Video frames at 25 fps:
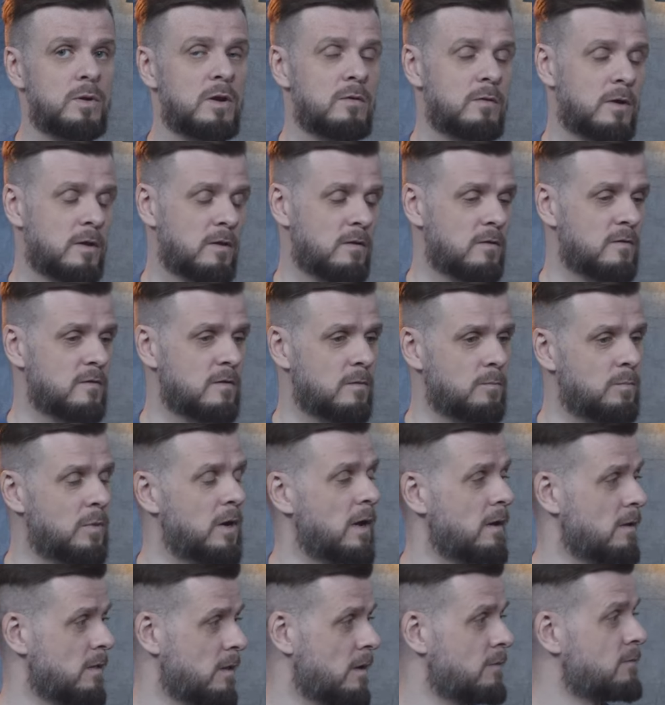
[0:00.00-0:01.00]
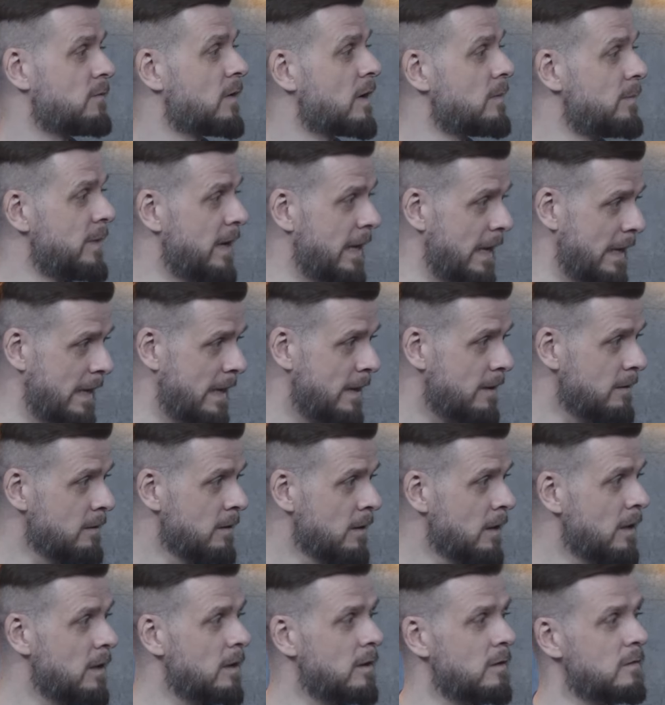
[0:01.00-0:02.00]
приводиться правило оформления
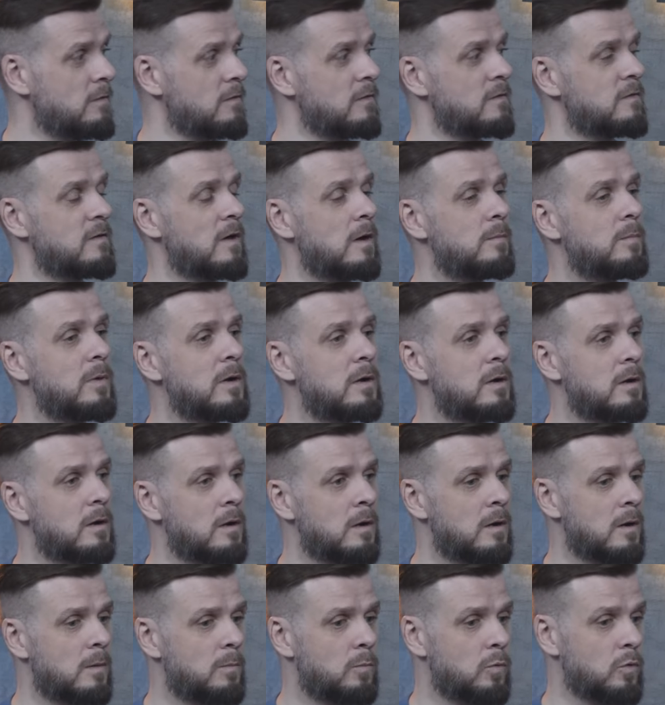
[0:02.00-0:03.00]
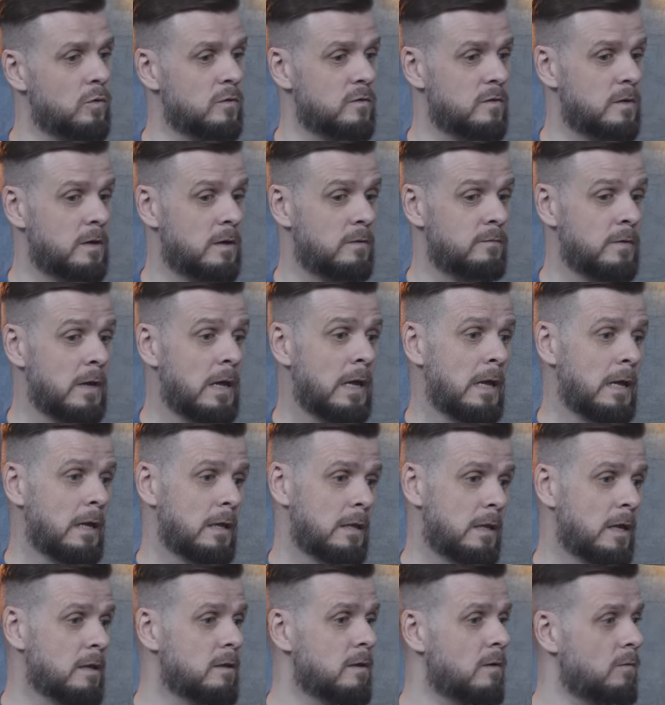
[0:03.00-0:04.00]
этих самых э, постеров,
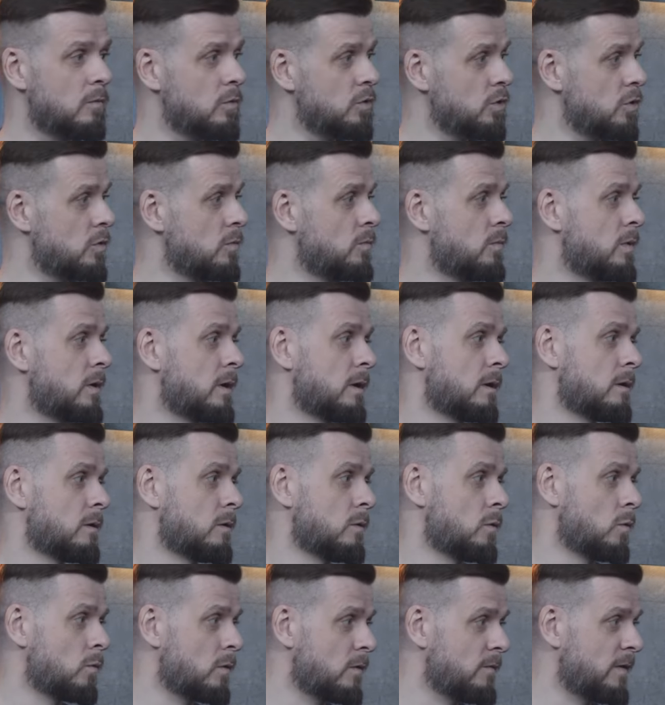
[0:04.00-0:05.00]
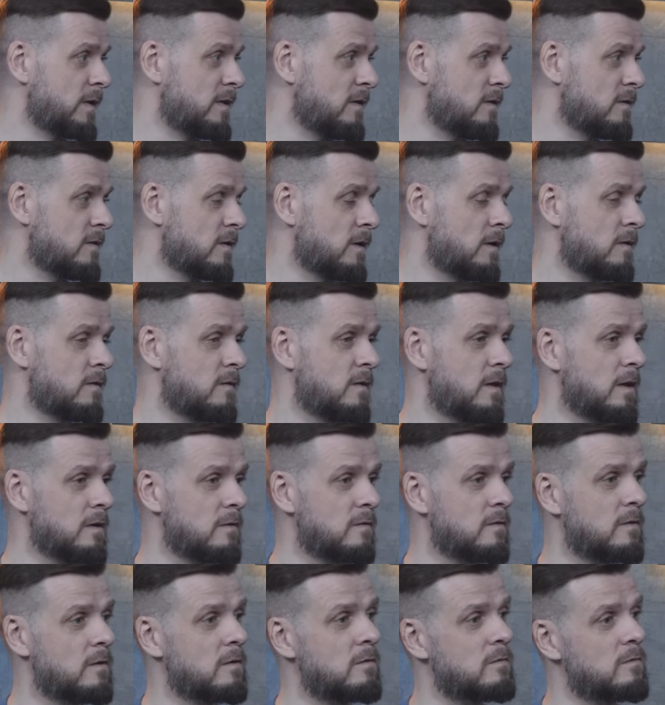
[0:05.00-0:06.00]
для того, чтобы руководители
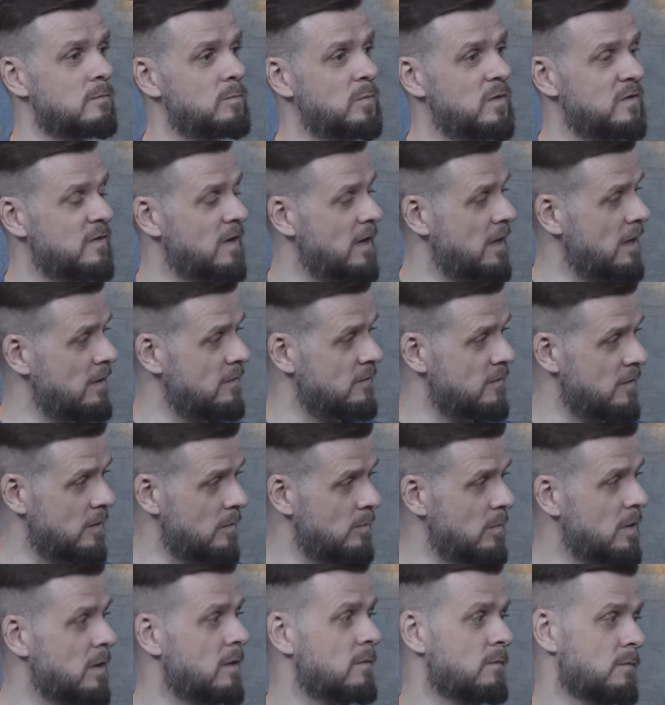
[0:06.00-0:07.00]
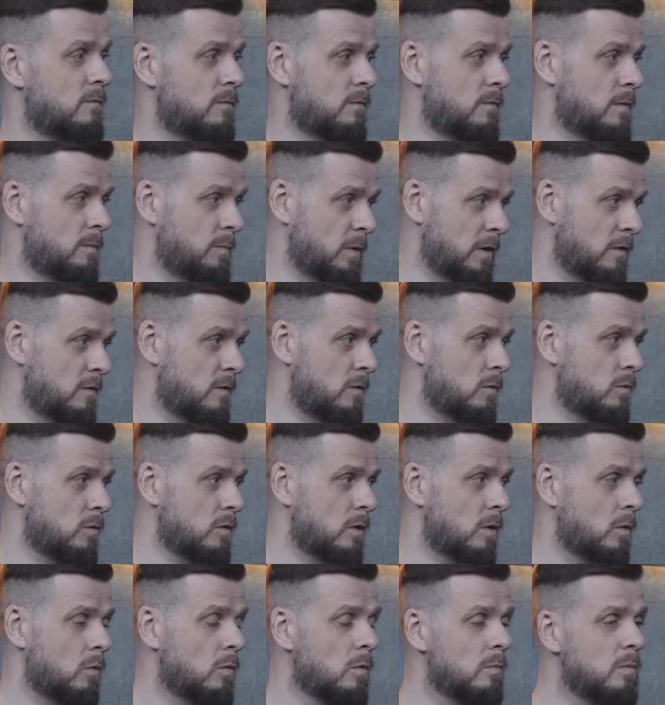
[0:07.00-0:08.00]
секции, специалисты именно в
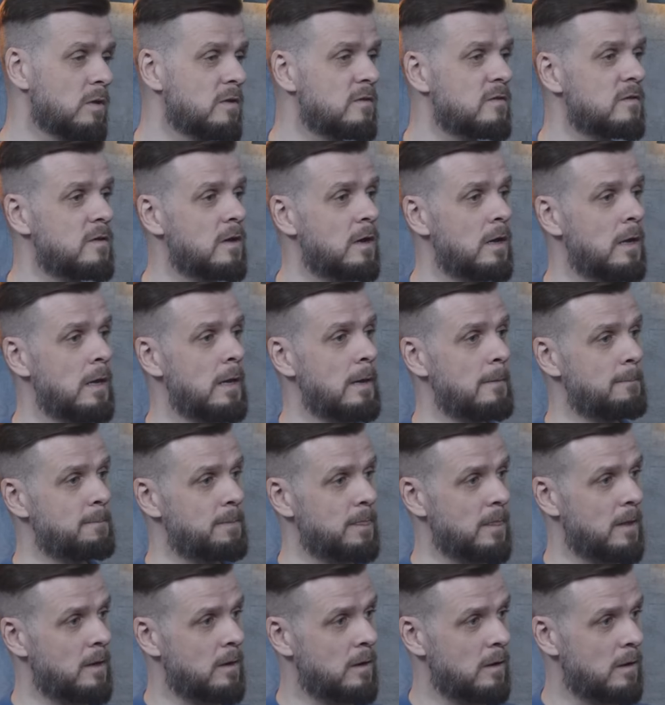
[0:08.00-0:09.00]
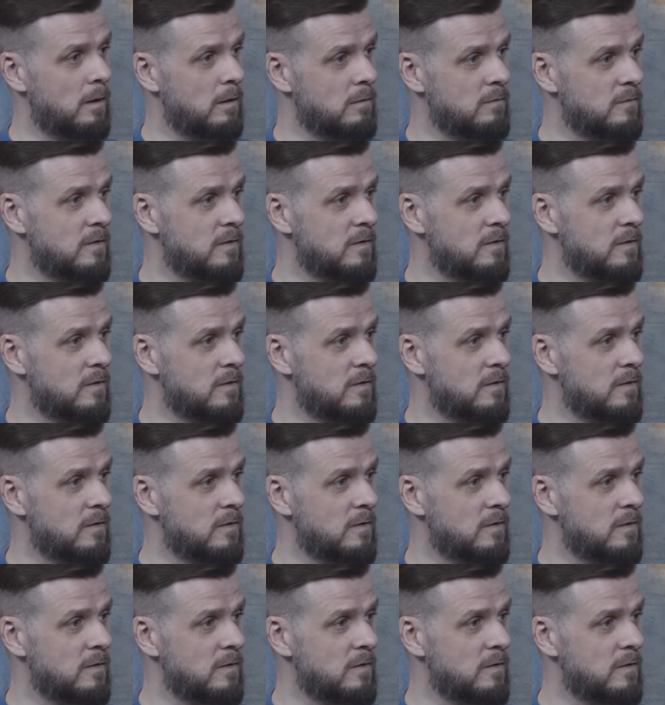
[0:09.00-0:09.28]
определенной области, э,